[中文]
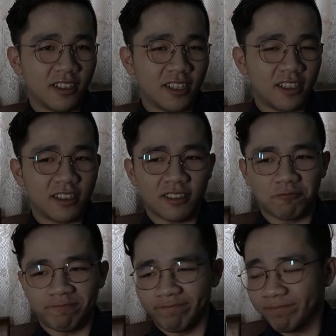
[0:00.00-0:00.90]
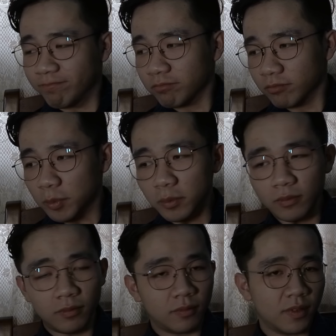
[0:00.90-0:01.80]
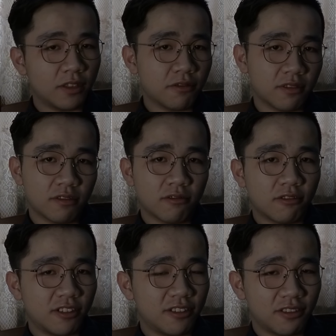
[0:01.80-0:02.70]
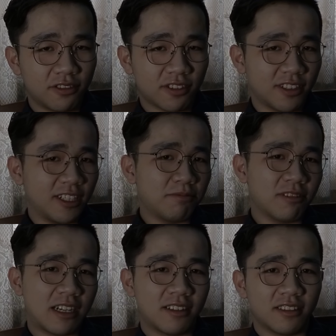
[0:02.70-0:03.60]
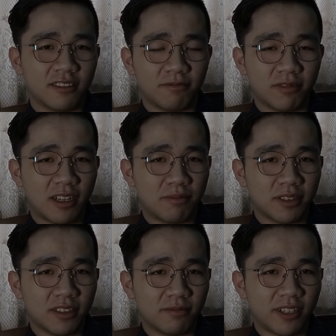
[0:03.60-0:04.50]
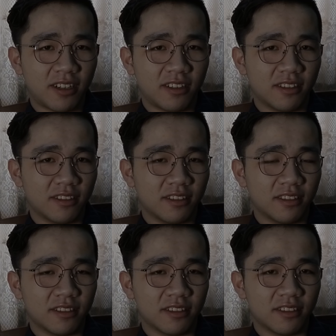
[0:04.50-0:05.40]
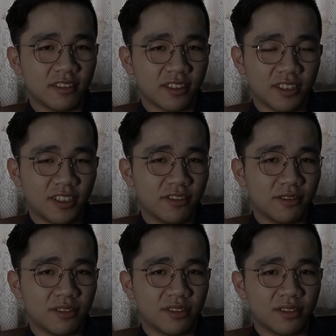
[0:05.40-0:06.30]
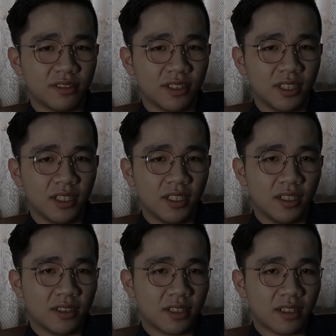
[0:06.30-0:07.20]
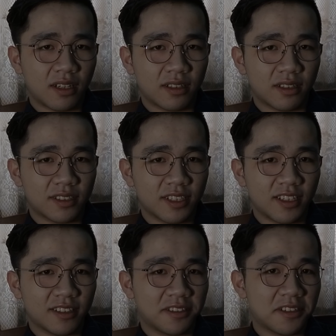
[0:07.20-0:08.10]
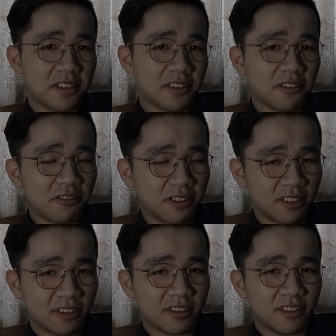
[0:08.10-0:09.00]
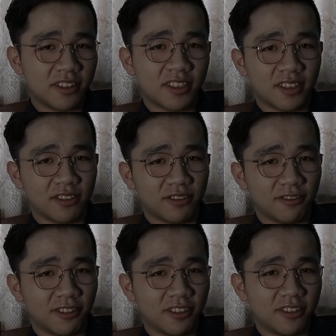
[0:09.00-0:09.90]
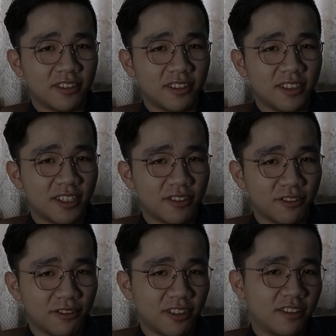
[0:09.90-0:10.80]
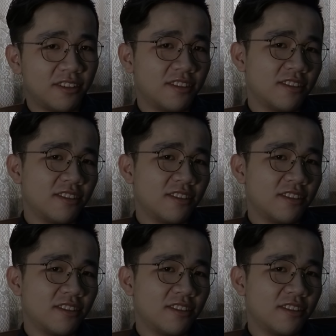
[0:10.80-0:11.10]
嗯，这中国人就整天不干不干别的嘛，整天就是上纲上线、阶级斗争，一点就一一点就灵。